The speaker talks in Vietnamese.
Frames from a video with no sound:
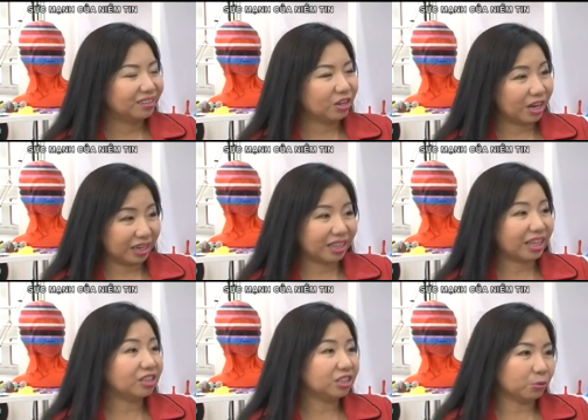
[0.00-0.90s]
đó là cái
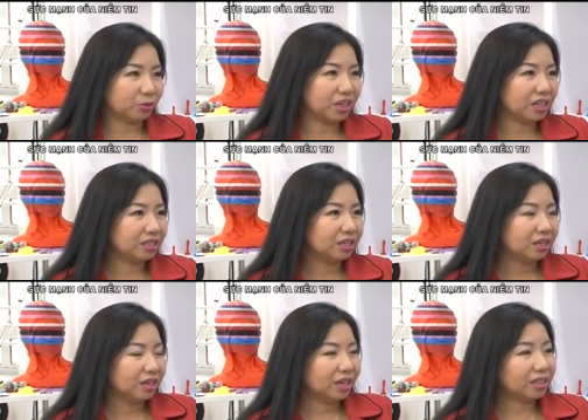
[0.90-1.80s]
thách thức đầu tiên
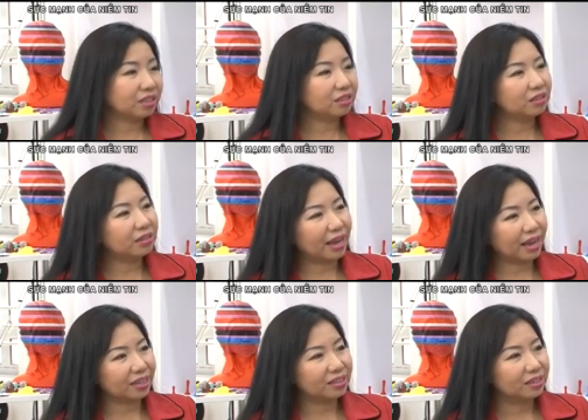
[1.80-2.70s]
cái thách thức thứ
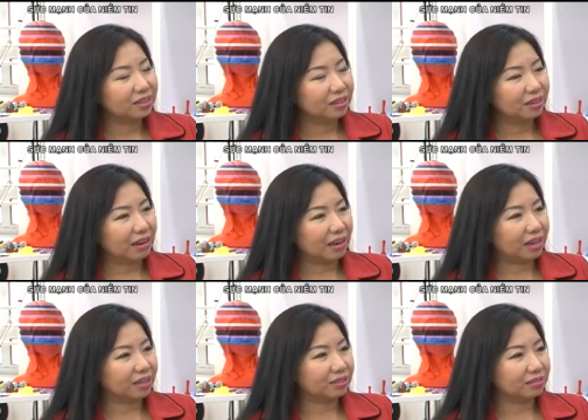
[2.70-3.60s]
hai
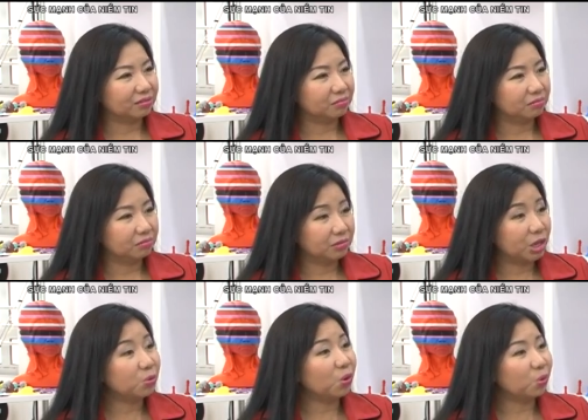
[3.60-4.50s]
là
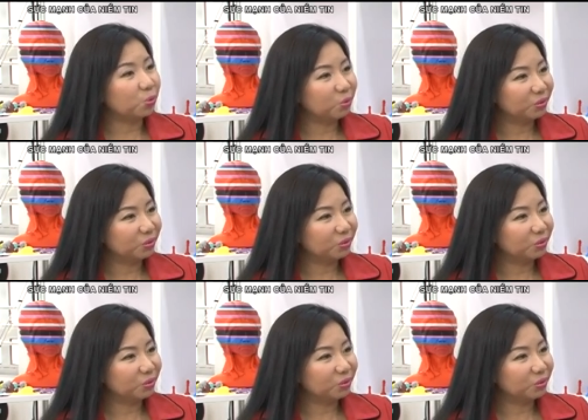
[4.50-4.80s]
thiếu ngủ